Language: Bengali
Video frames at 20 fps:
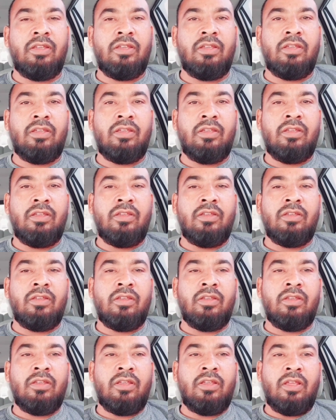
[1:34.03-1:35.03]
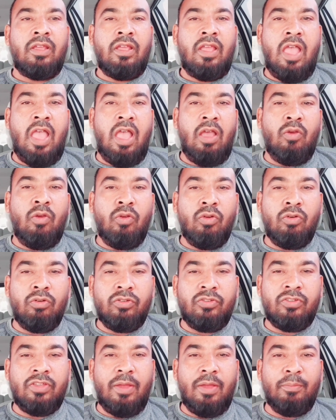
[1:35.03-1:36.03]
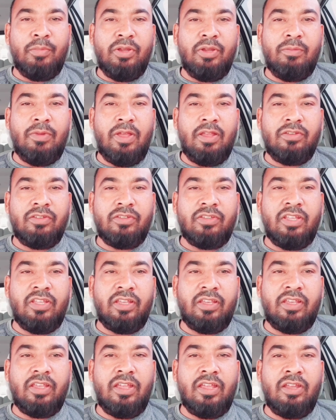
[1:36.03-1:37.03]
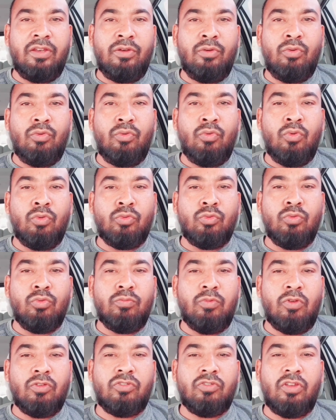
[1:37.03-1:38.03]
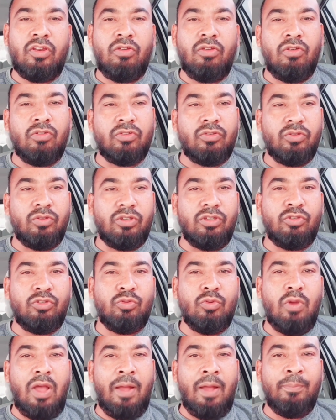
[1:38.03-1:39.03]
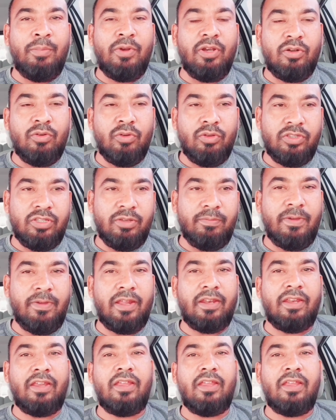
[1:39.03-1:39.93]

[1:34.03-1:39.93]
দেশ বিদেশ ঘুরে দেখে এবং অনেকে বিজনেস পলিসিগুলো দেখার জন্য আসে